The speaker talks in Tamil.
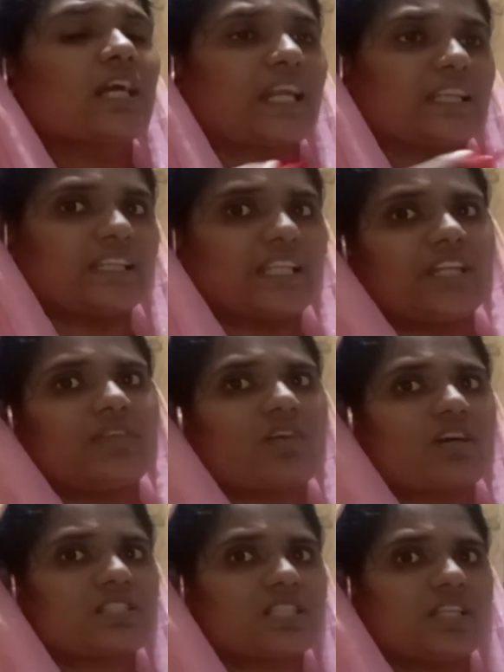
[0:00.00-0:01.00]
கர்த்தரின்
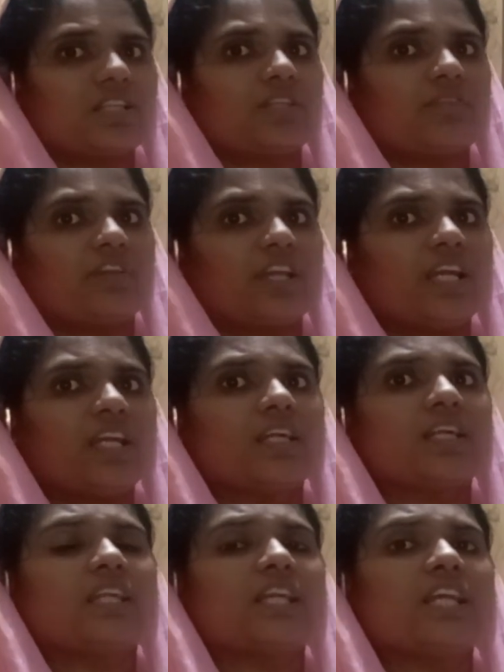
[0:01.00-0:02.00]
வாசல் இதுவே
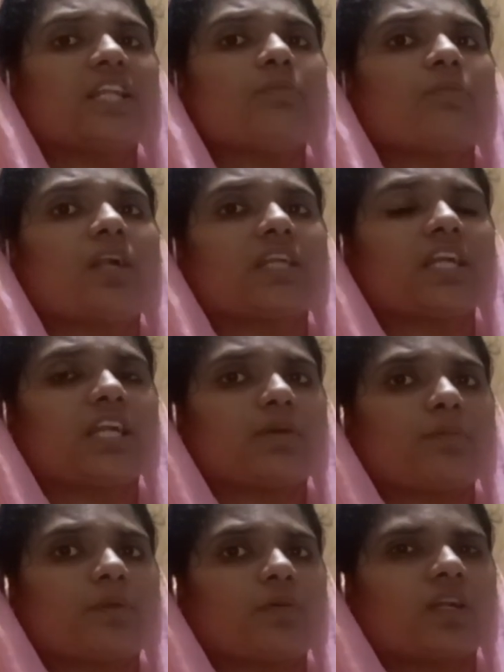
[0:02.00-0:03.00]
நீதிமான்கள் என்ன
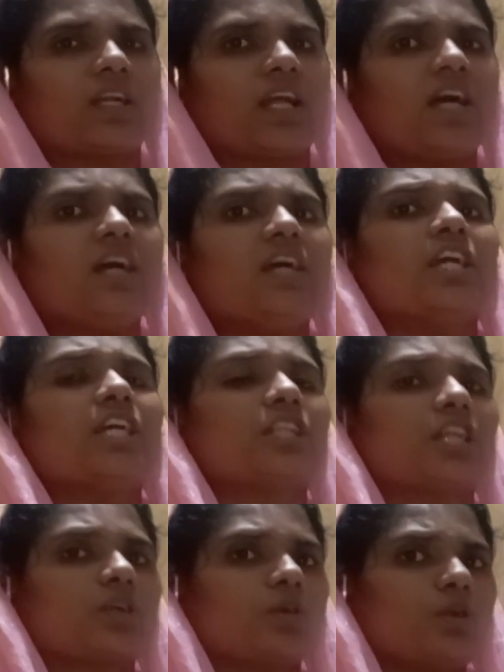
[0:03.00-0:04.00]
பண்ணுவார்களாம்
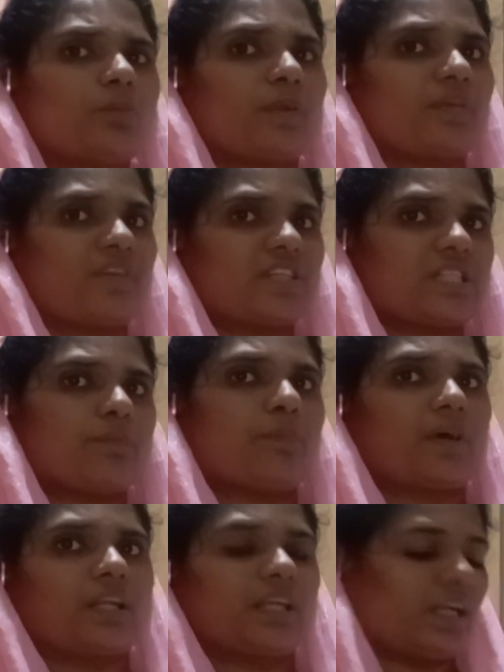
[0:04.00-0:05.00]
இதற்குள்
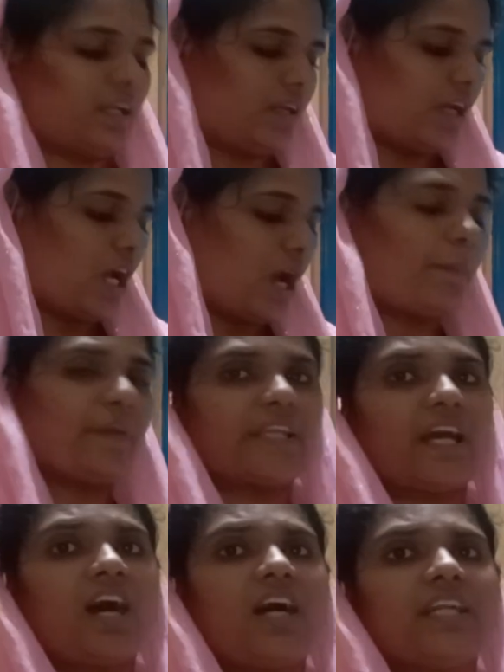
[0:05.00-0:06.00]
பிரவேசிப்பார்கள் அப்போ
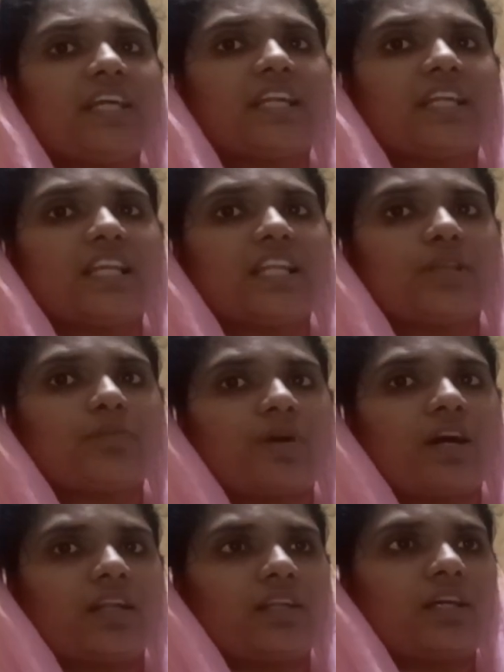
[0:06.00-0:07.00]
யாருங்க
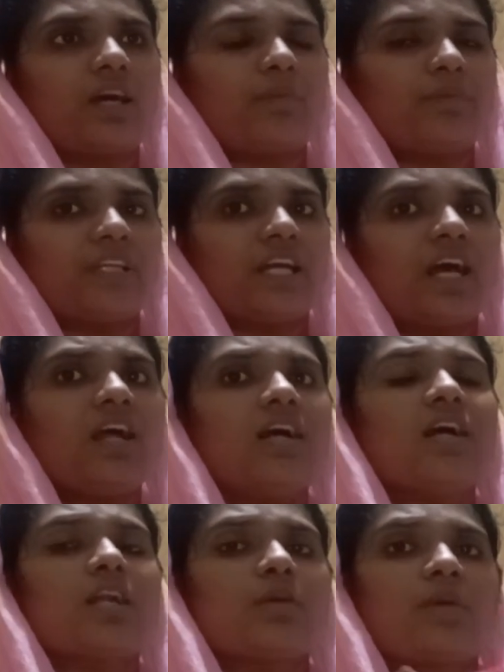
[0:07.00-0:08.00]
நீதிமான் அப்படின்னா
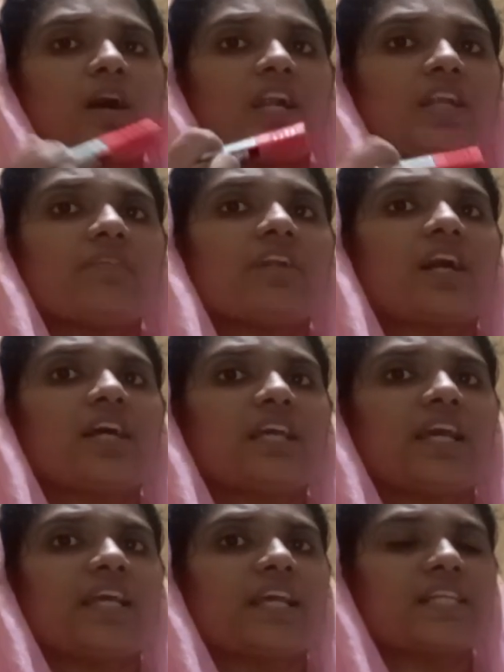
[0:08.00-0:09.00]
நம்ம
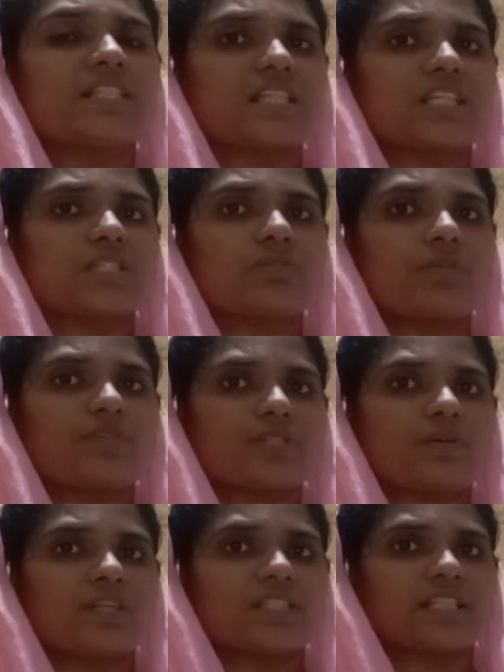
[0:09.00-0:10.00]
ஆண்டவராகிய இயேசு கிறிஸ்துவை
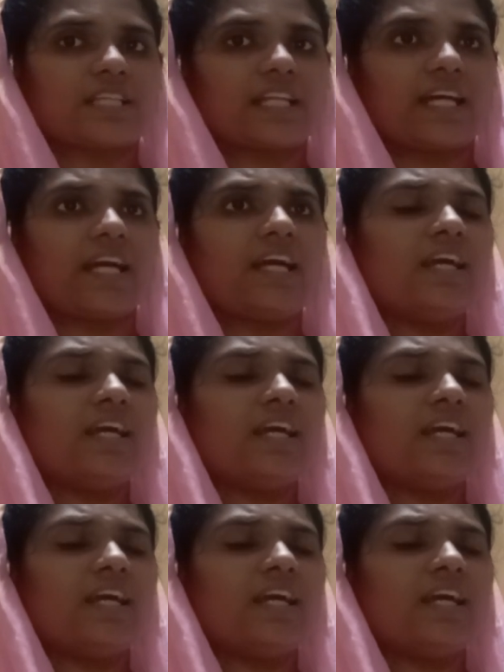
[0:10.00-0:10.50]
விசுவாசிக்கிற